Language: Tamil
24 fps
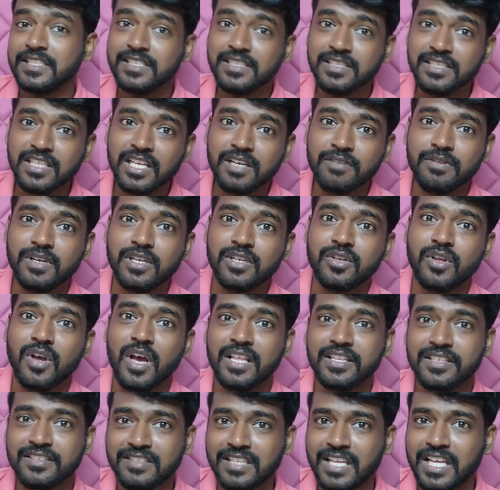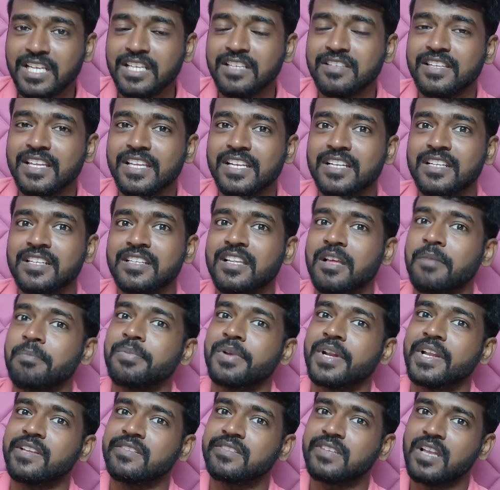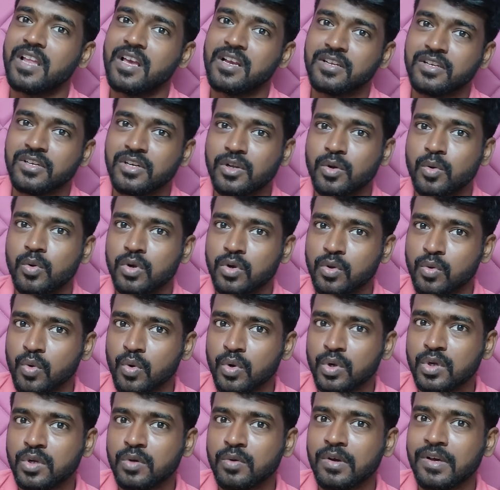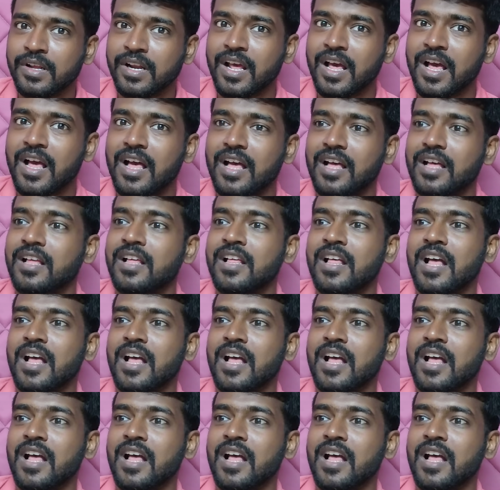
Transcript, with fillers: இந்த வட்டம் அதை சரி செய்கிறதுக்கு தான் ப்ரைஸ் லாக்குன்ற ஒன்று கொண்டு வரான்